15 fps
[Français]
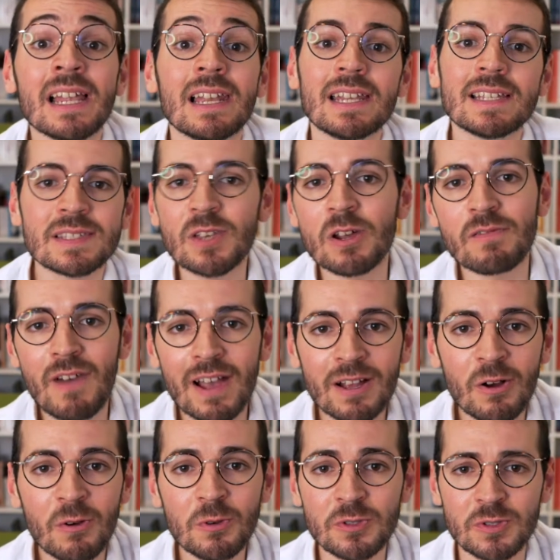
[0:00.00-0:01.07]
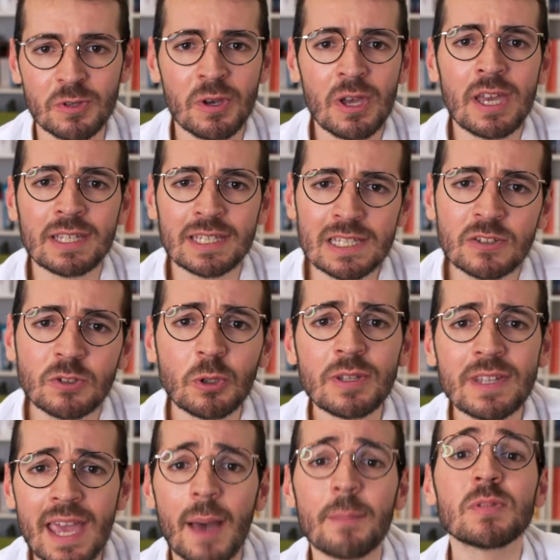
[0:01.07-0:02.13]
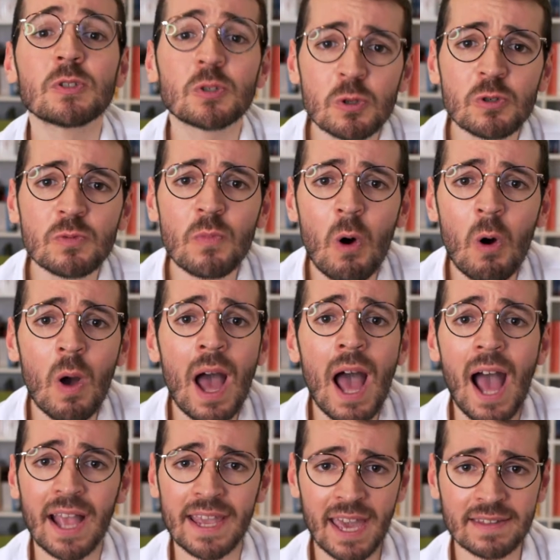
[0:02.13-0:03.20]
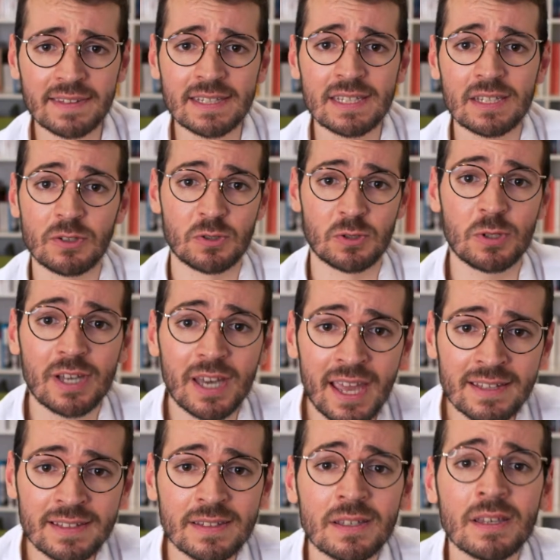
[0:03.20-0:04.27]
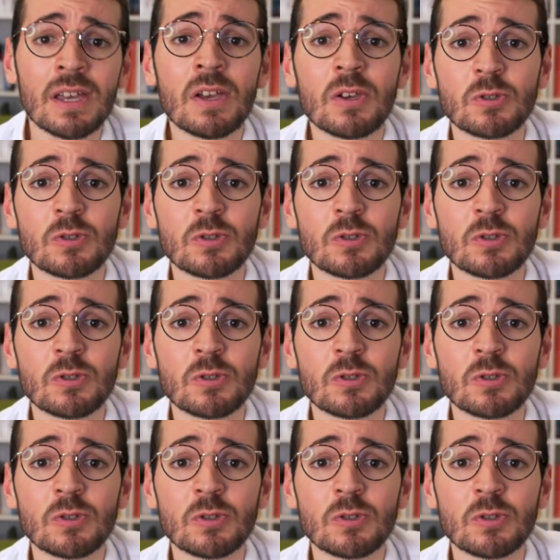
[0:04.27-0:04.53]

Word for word: Les seules vacances qu'il tenait absolument à garder secrètes,